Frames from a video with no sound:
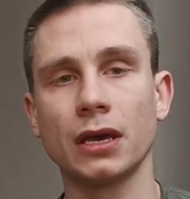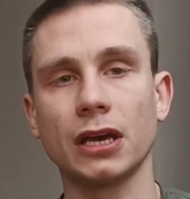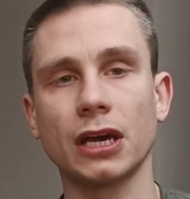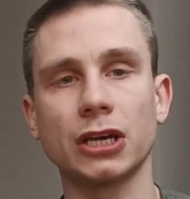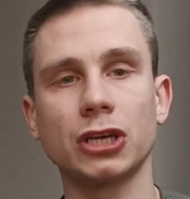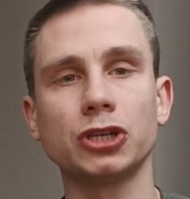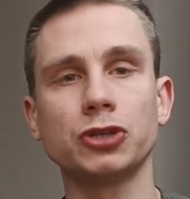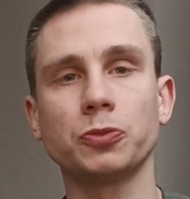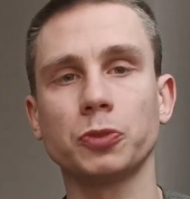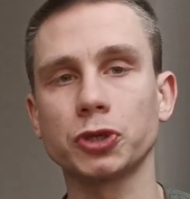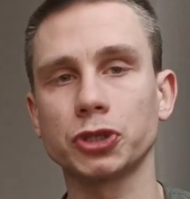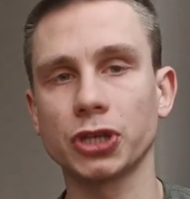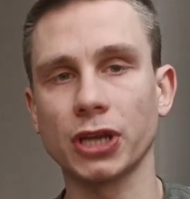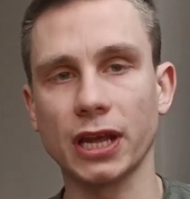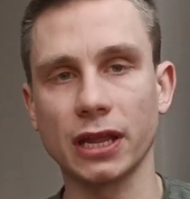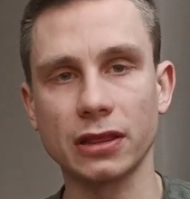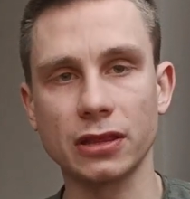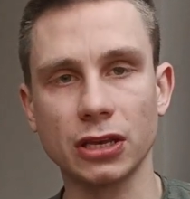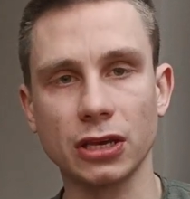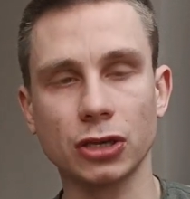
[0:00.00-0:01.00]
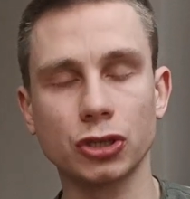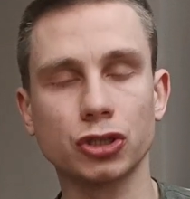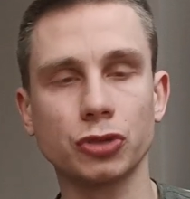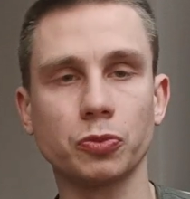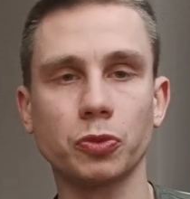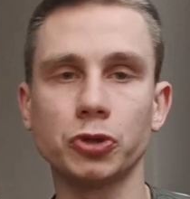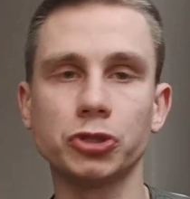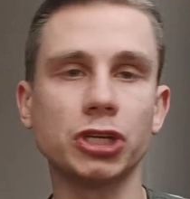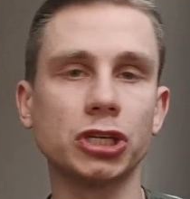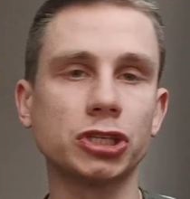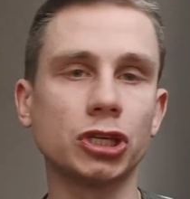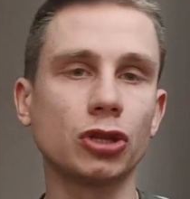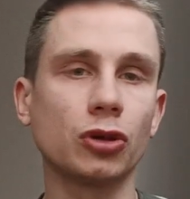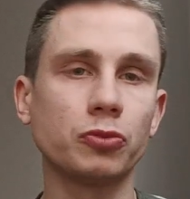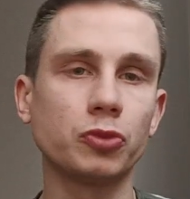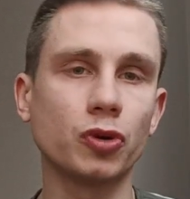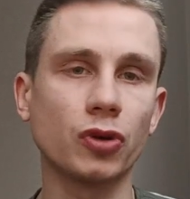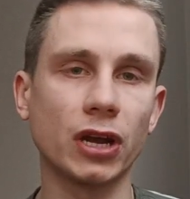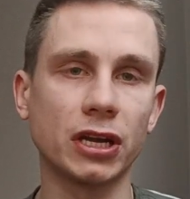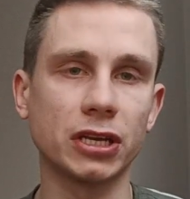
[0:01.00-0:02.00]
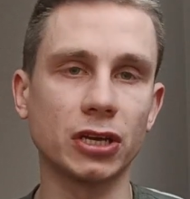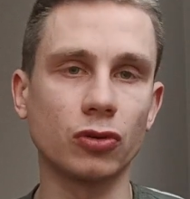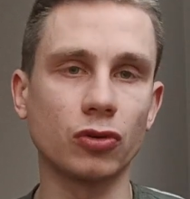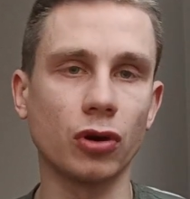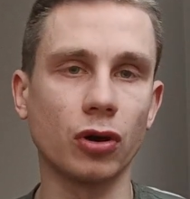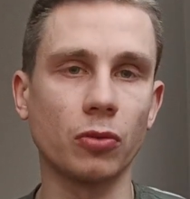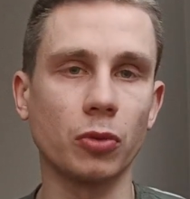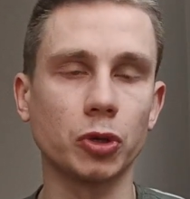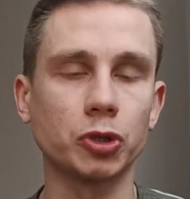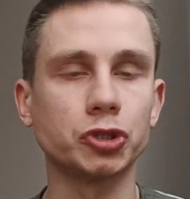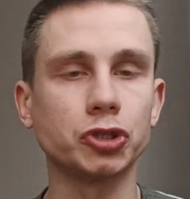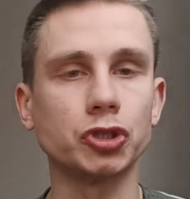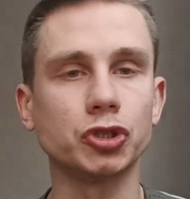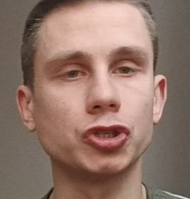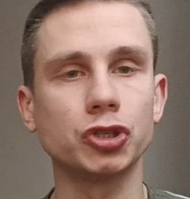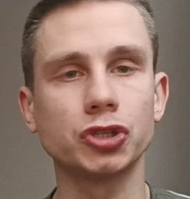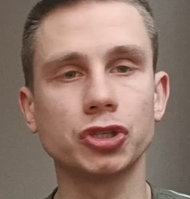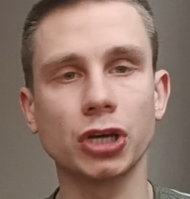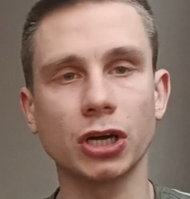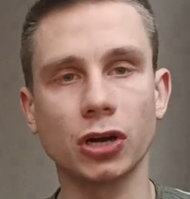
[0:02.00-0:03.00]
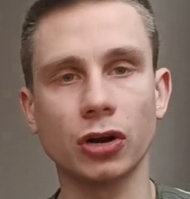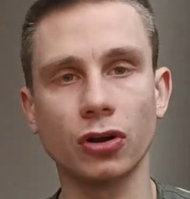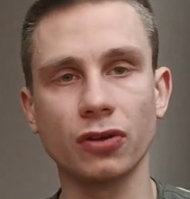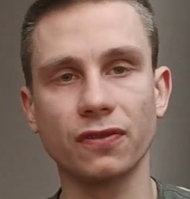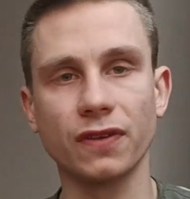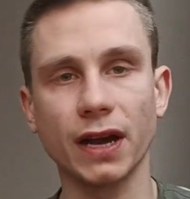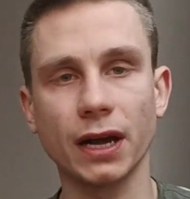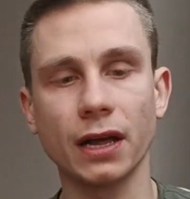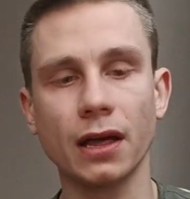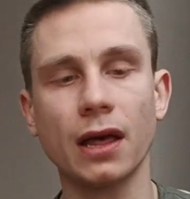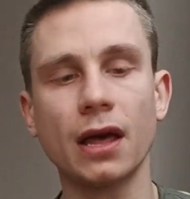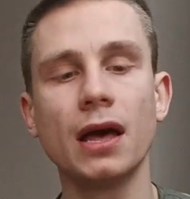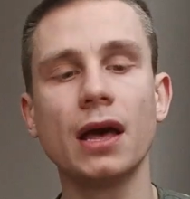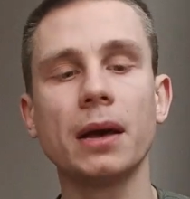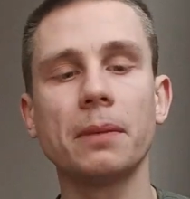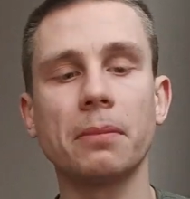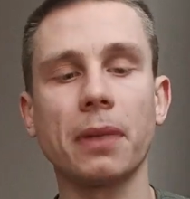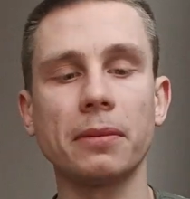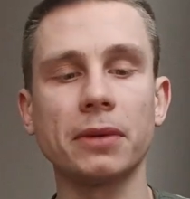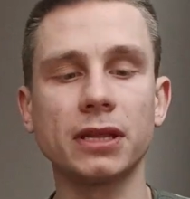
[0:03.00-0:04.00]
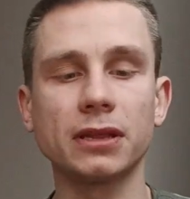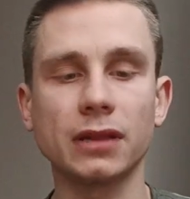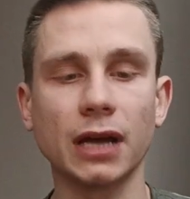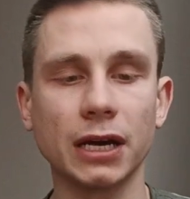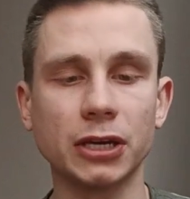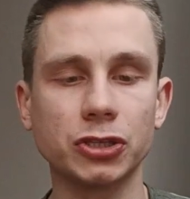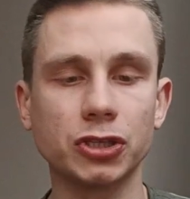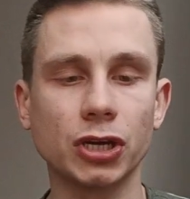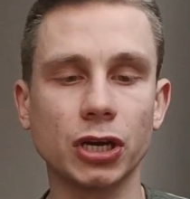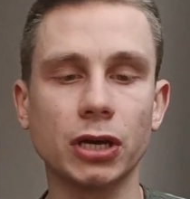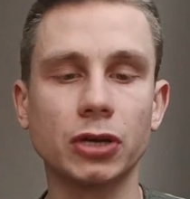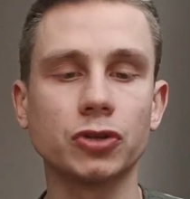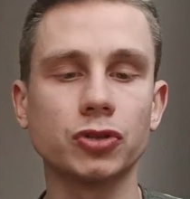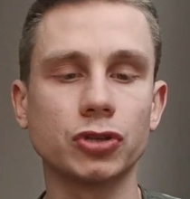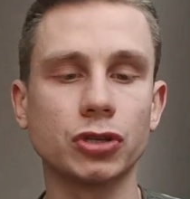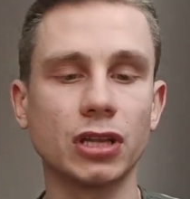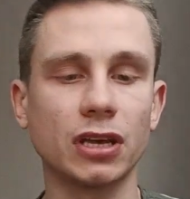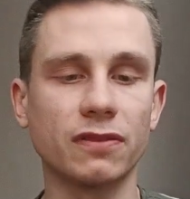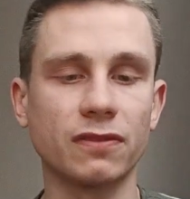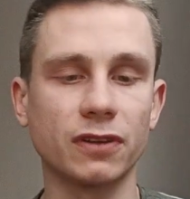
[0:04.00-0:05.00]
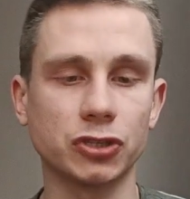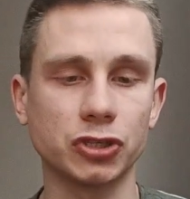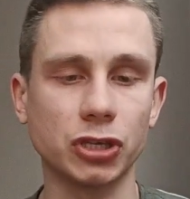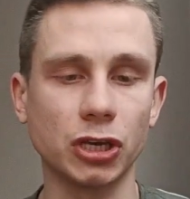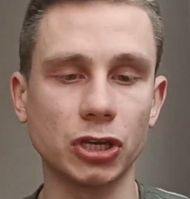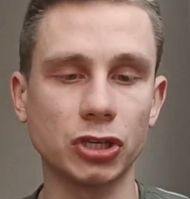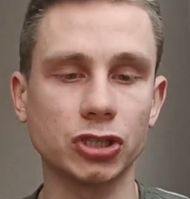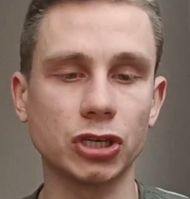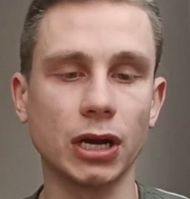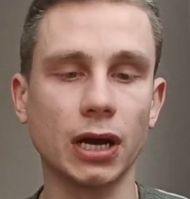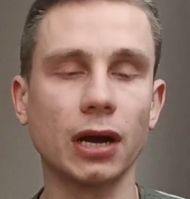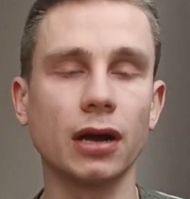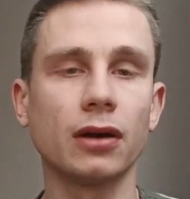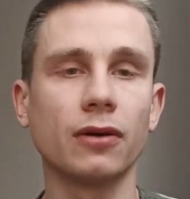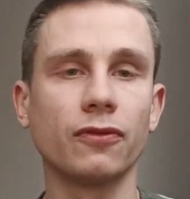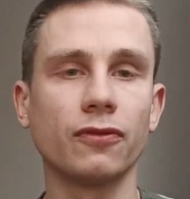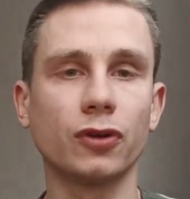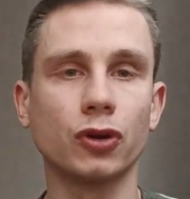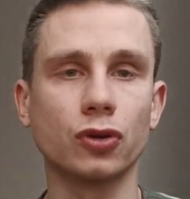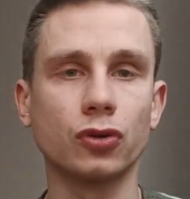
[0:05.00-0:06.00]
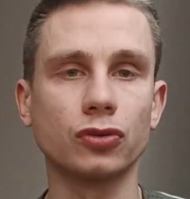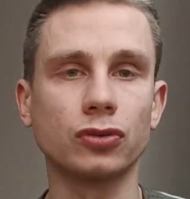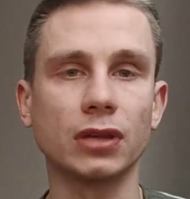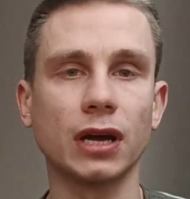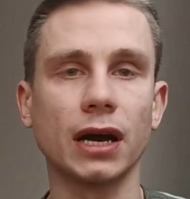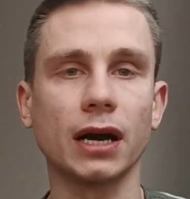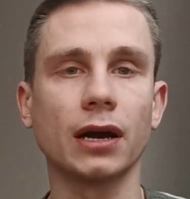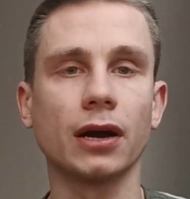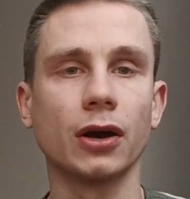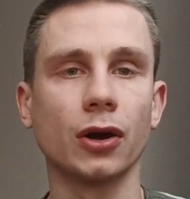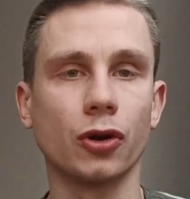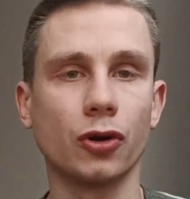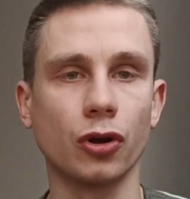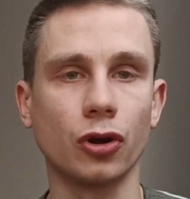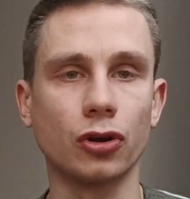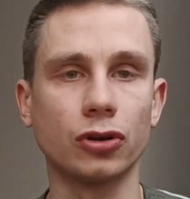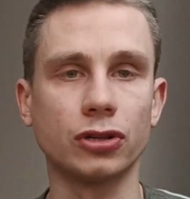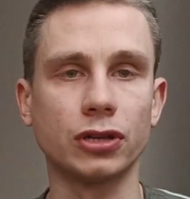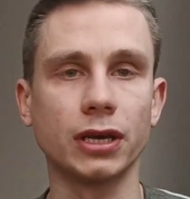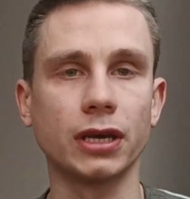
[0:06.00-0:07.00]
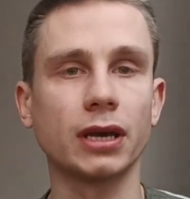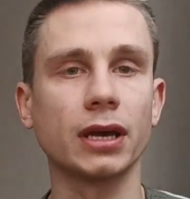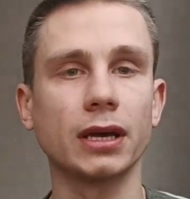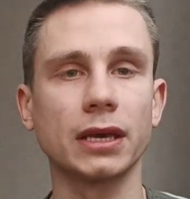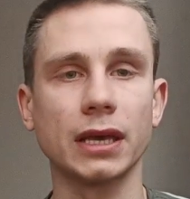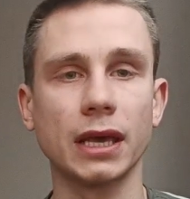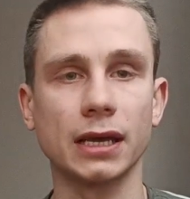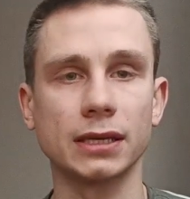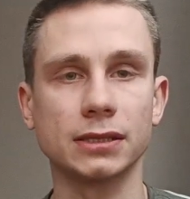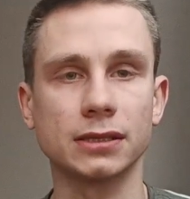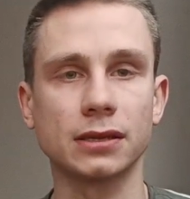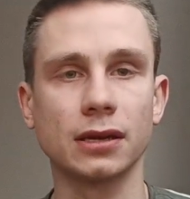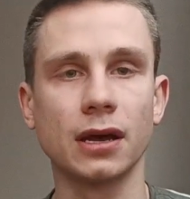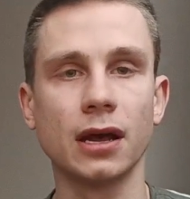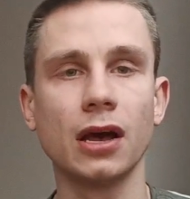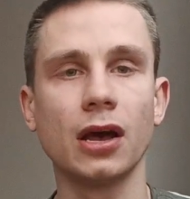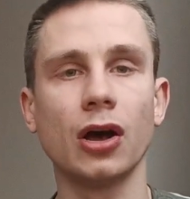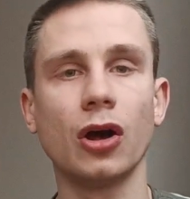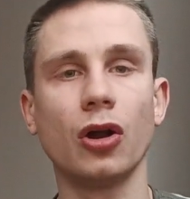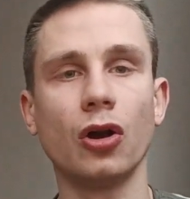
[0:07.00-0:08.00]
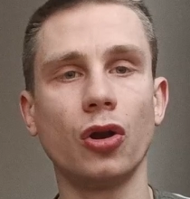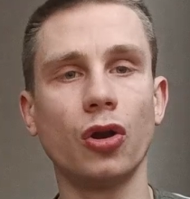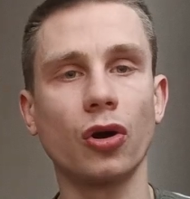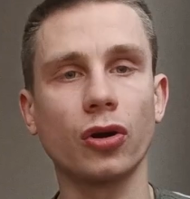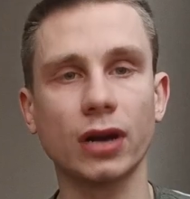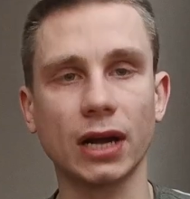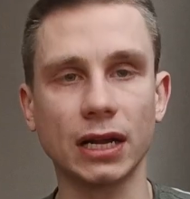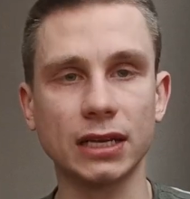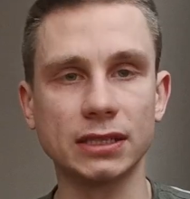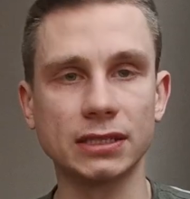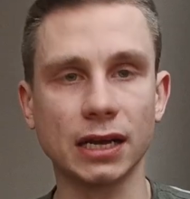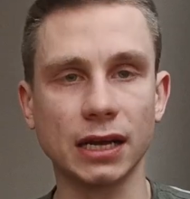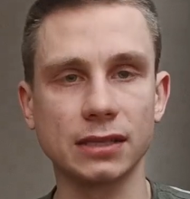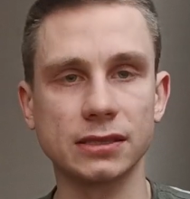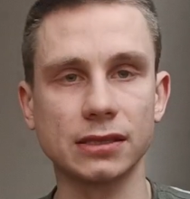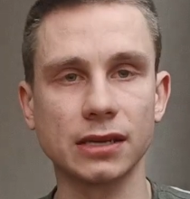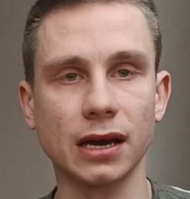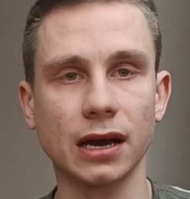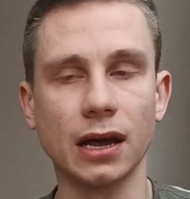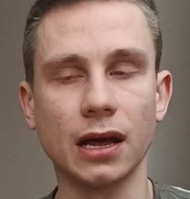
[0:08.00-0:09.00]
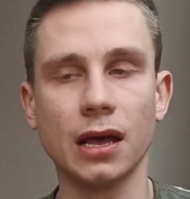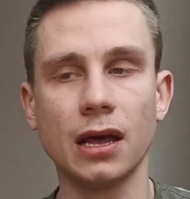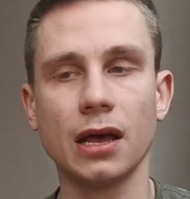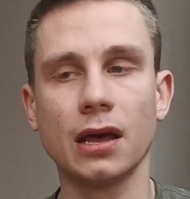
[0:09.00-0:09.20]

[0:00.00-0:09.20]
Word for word: jakiś pośrednik, czy pójdziecie do biura nieruchomości, czy gdziekolwiek, Pamiętajcie, że najważniejsza w gruntach rolnych jest lokalizacja.